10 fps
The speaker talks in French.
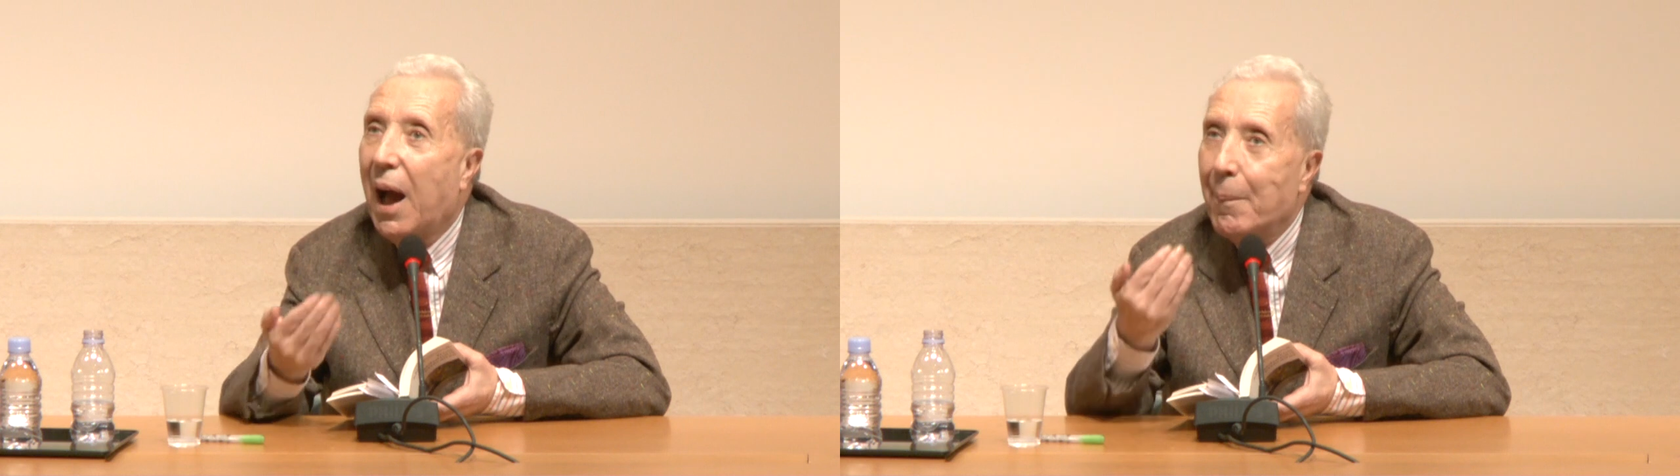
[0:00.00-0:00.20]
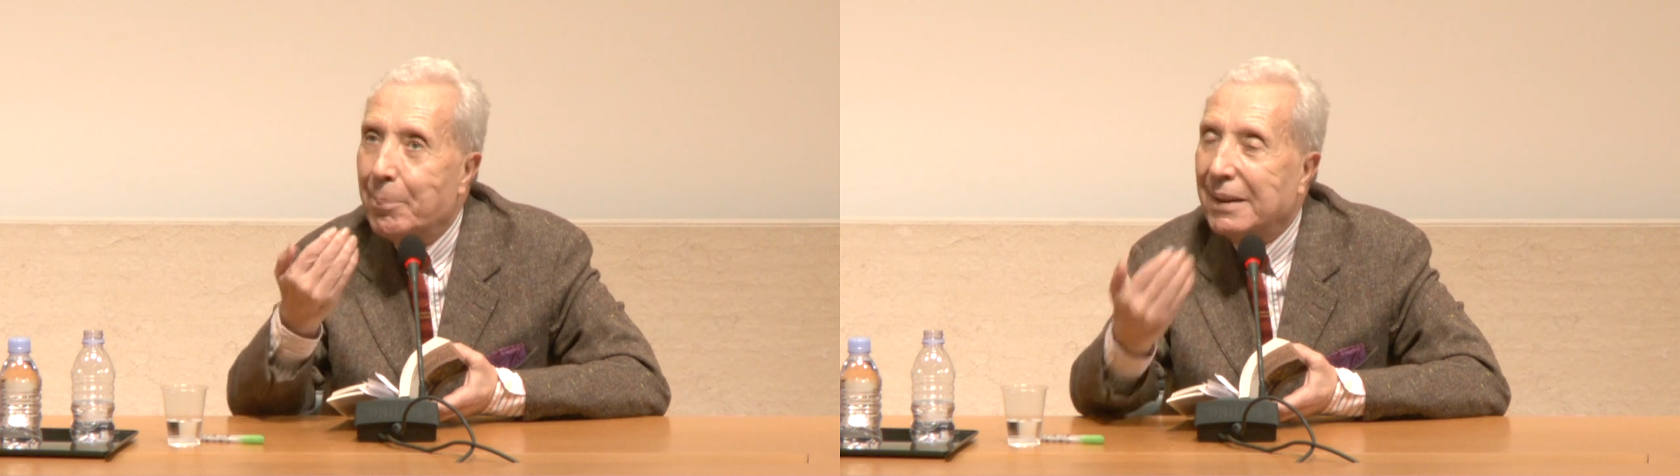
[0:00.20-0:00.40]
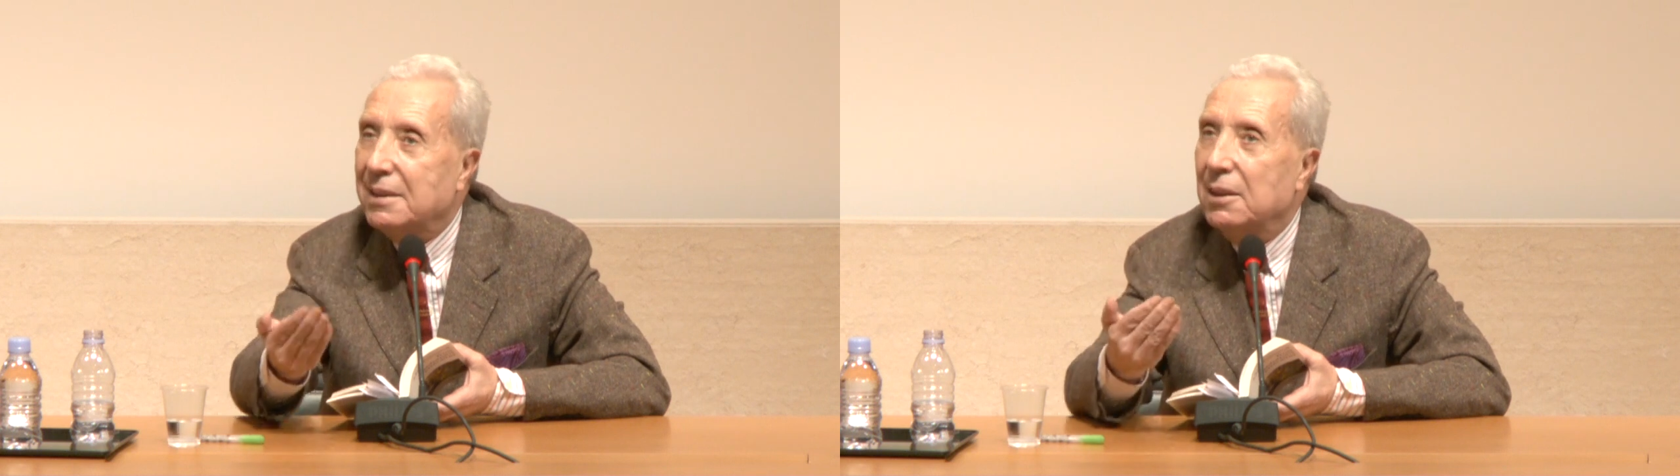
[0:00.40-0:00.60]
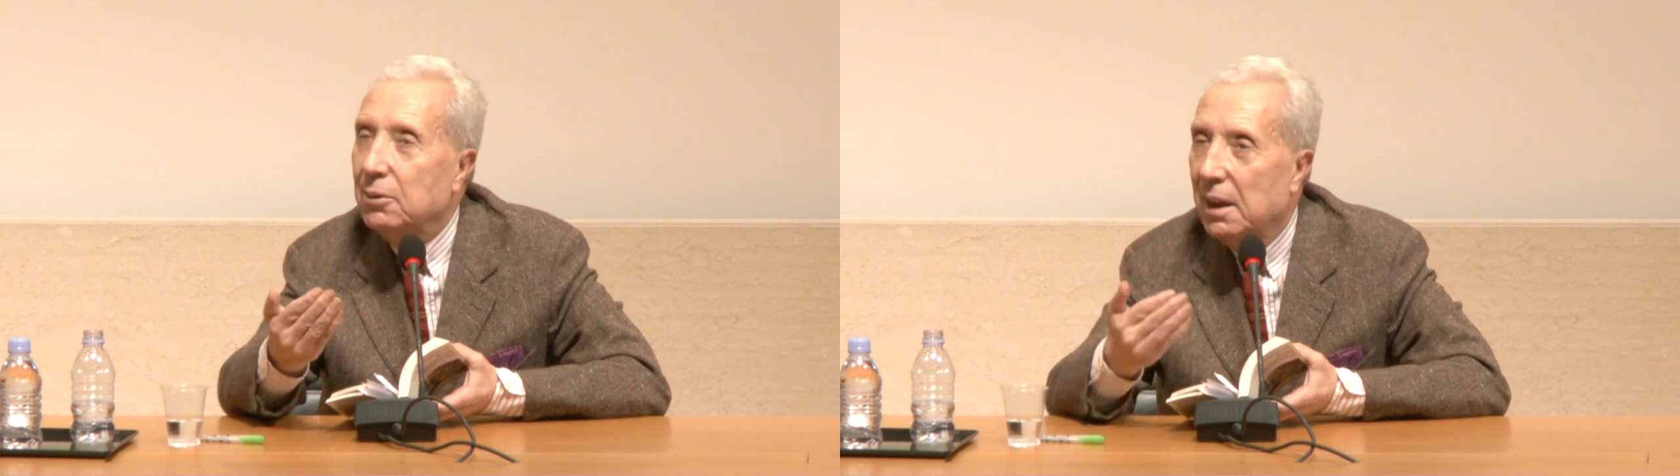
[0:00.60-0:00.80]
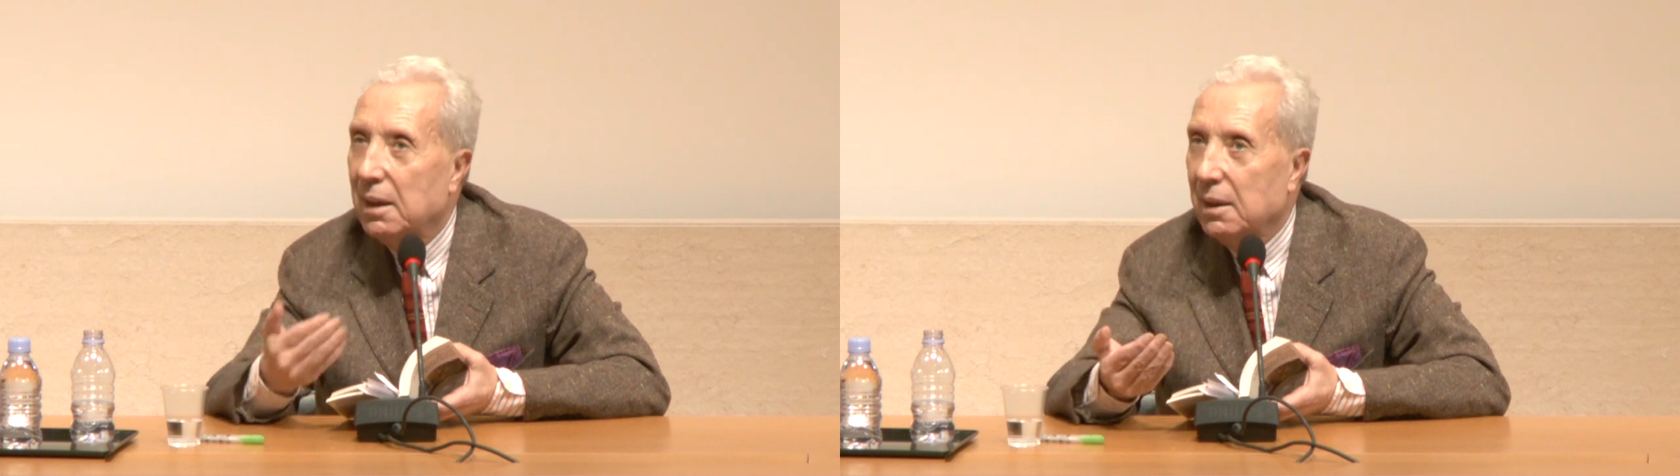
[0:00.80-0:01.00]
à partir
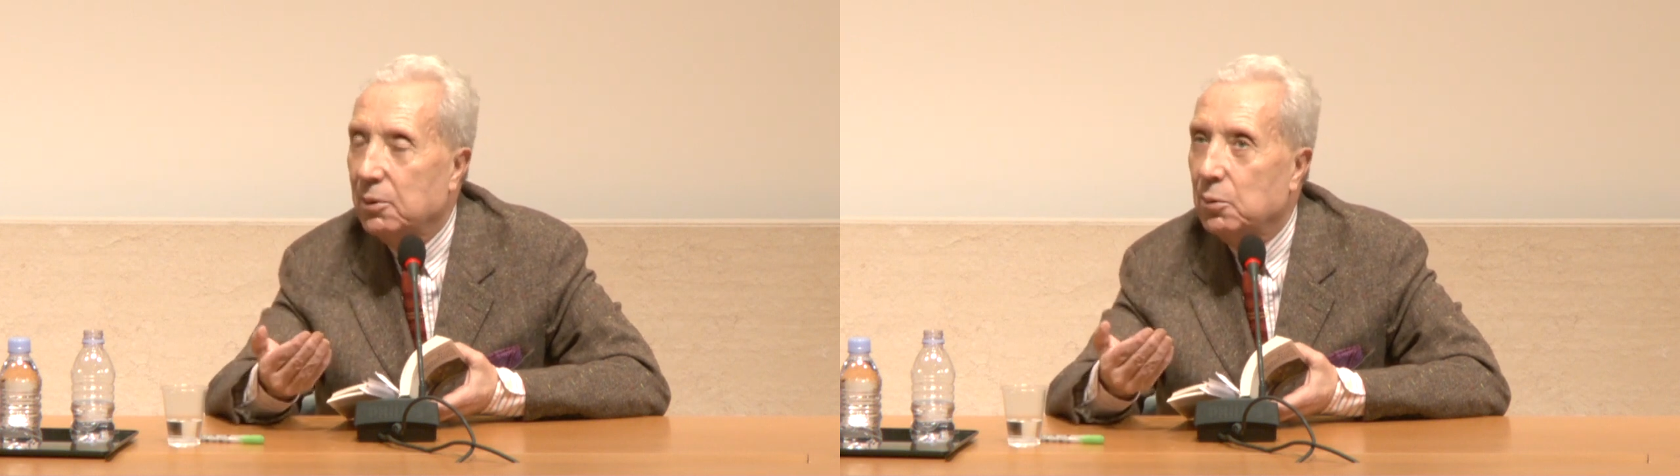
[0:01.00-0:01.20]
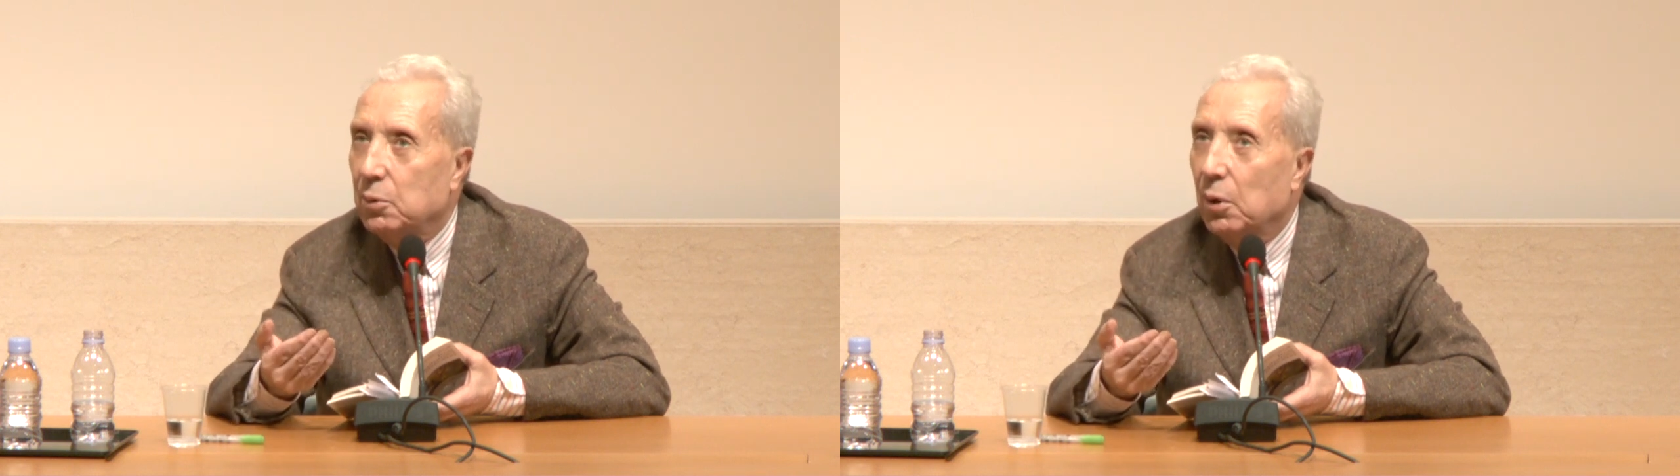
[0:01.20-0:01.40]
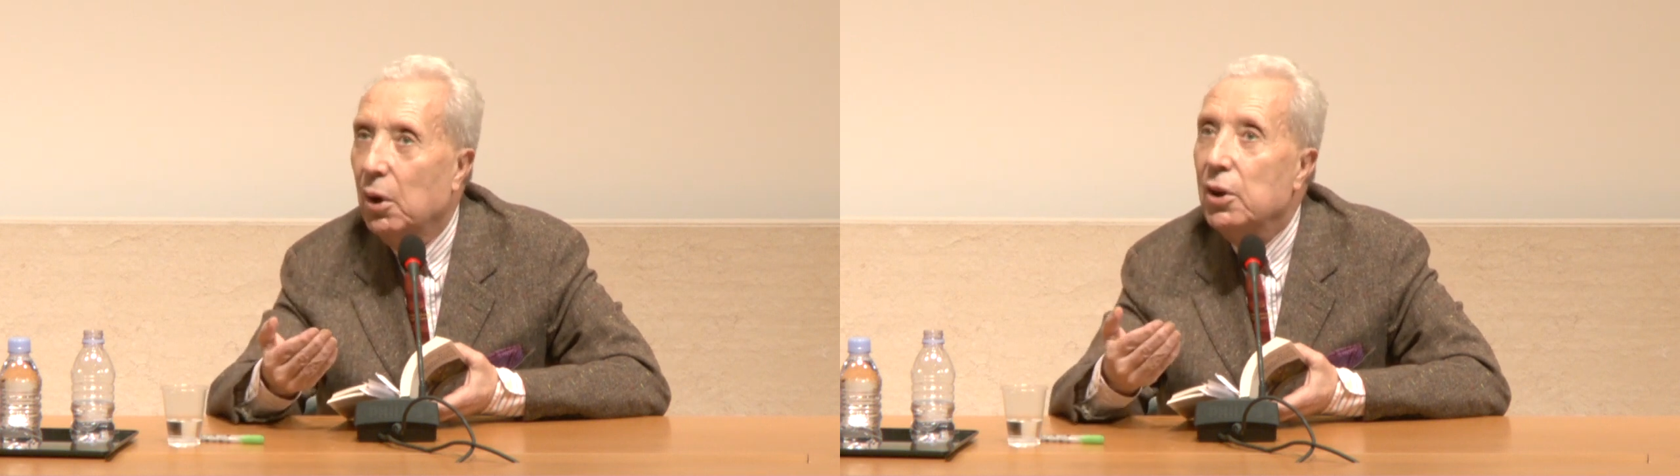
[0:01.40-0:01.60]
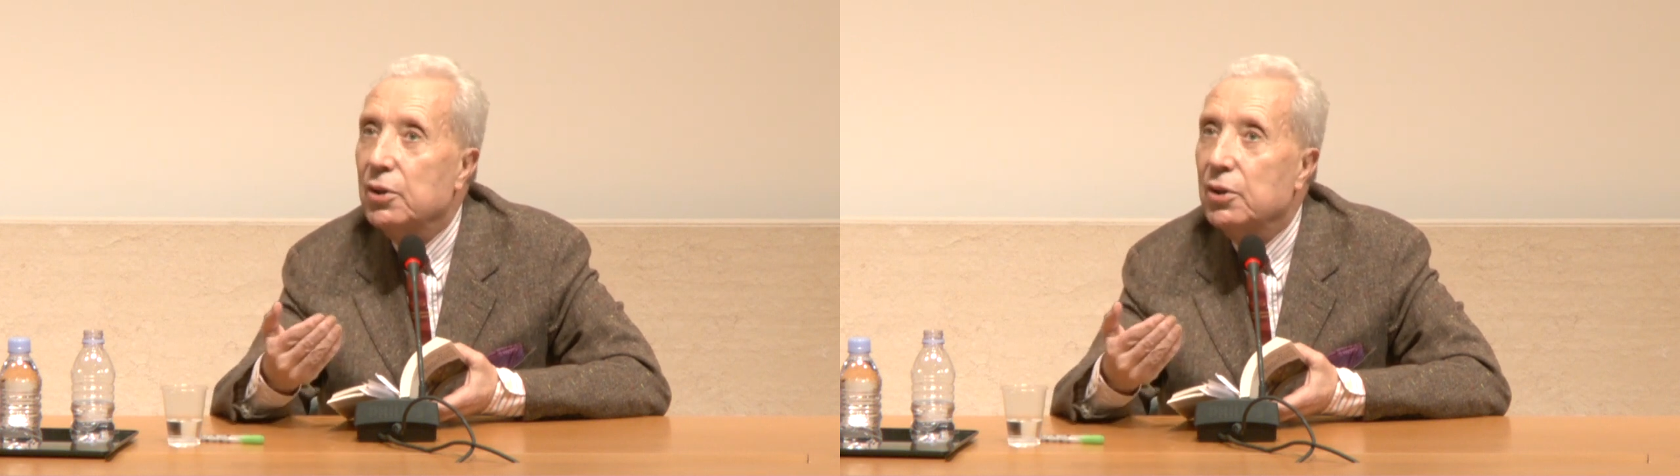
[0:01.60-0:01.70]
de la nature,